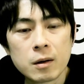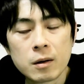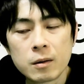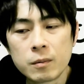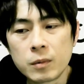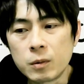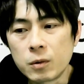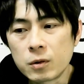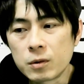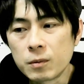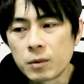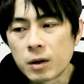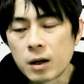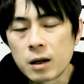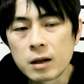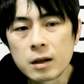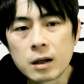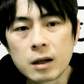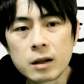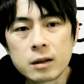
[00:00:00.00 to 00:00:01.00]
まあ、僕も
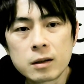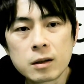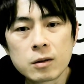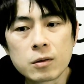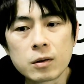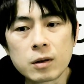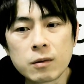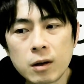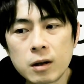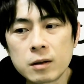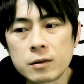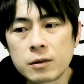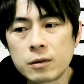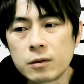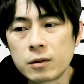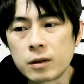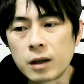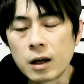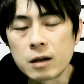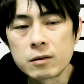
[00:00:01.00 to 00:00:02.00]
海外行った時はその
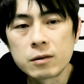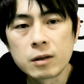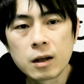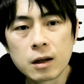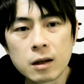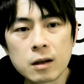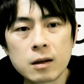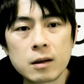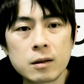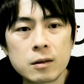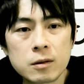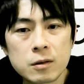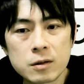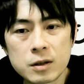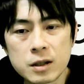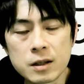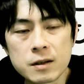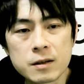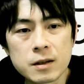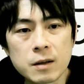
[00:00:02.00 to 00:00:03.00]
逆で
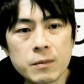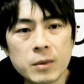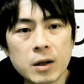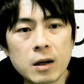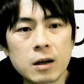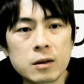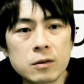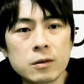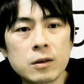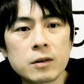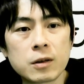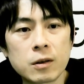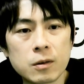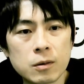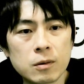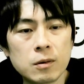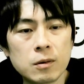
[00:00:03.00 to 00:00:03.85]
新鮮味があるんですけど、